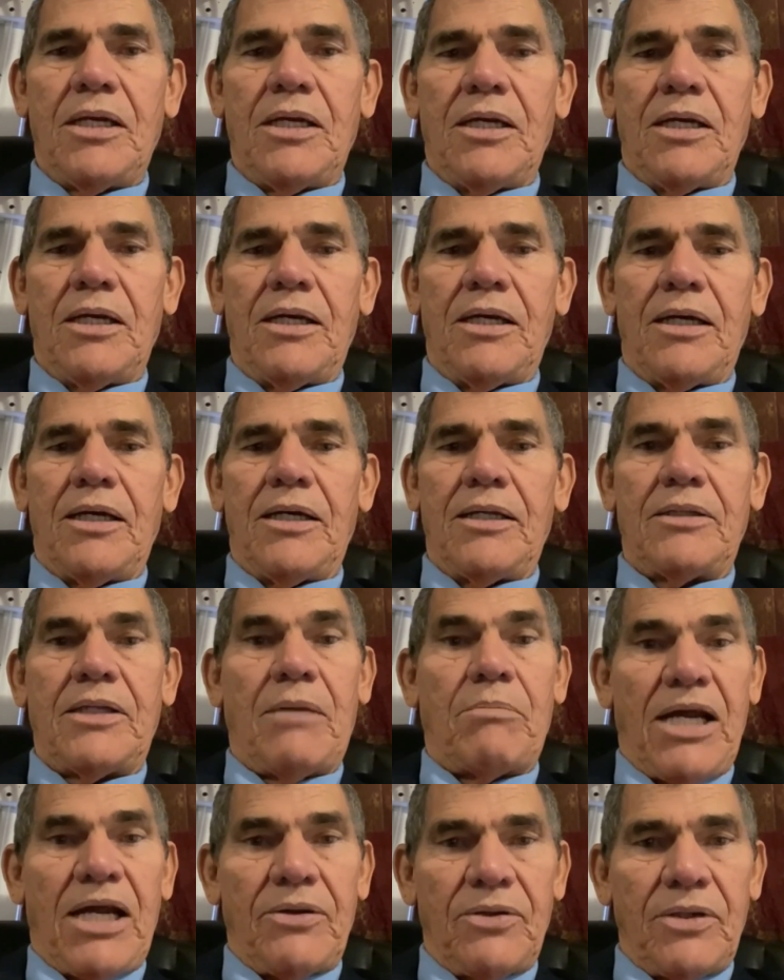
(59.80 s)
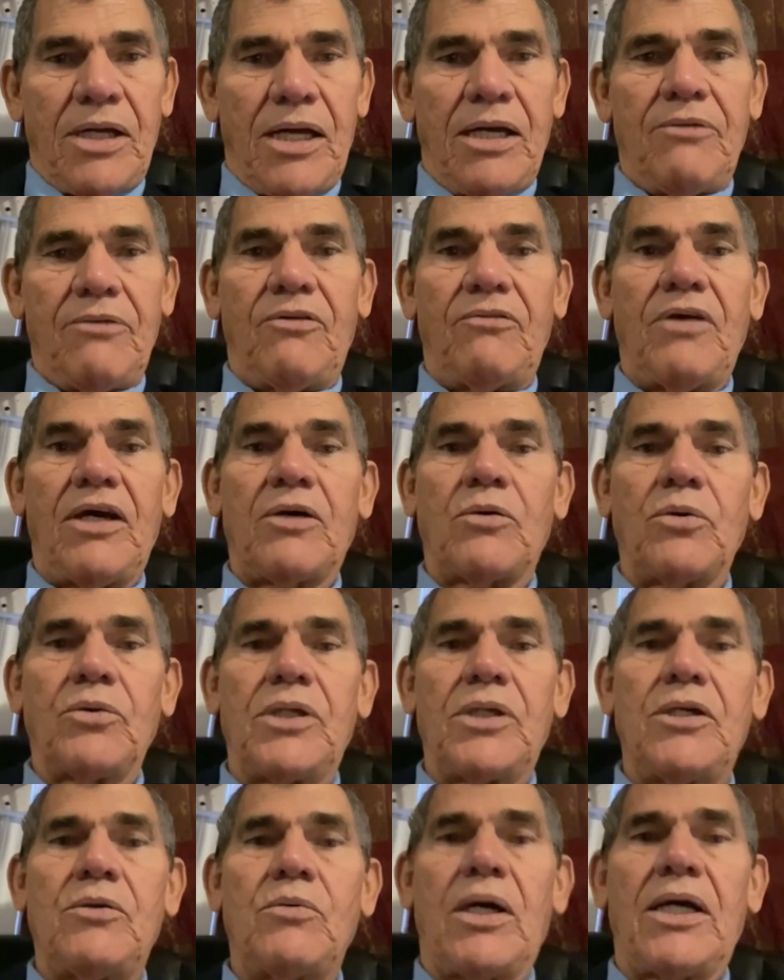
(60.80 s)
é, te abraçar e viver
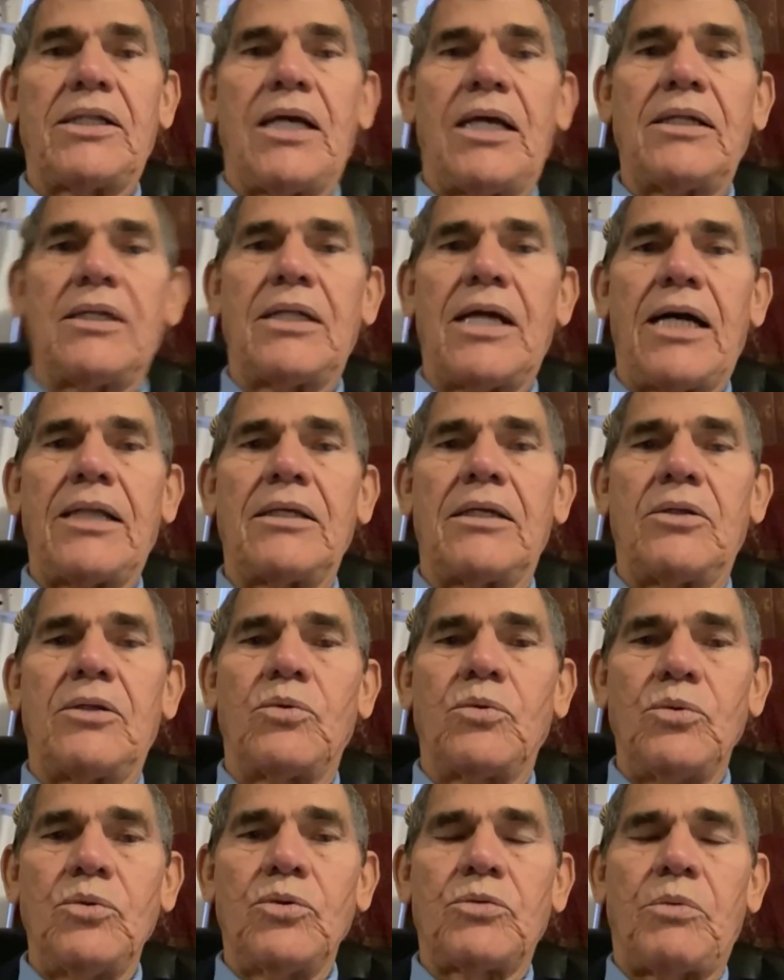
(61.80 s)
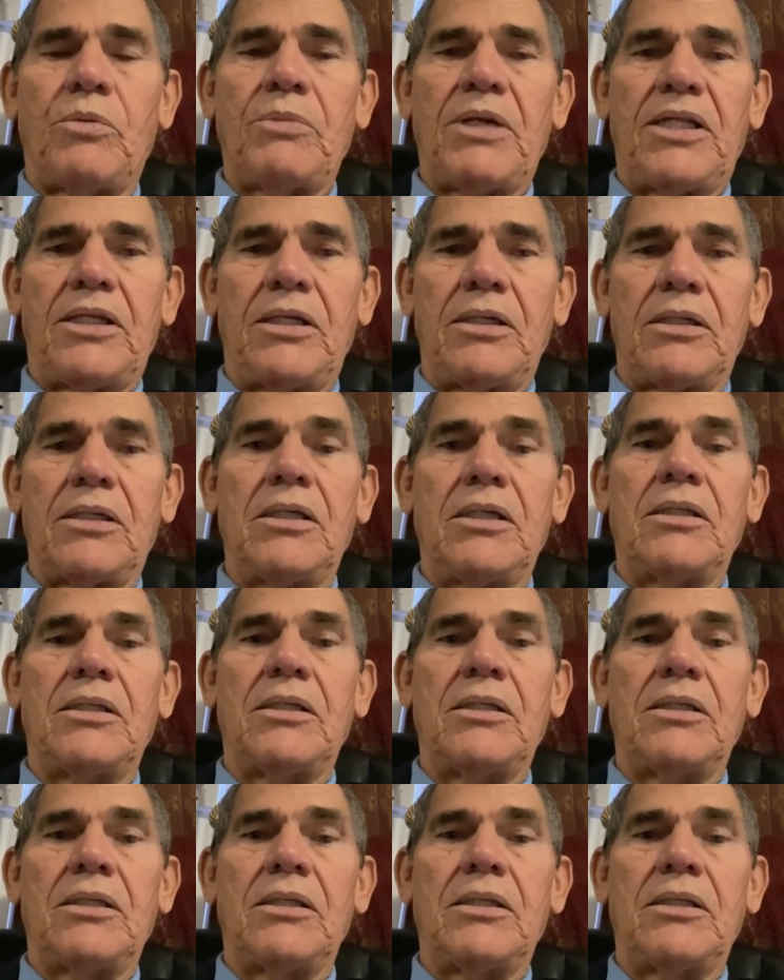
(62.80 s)
contigo a eternidade que tu nos que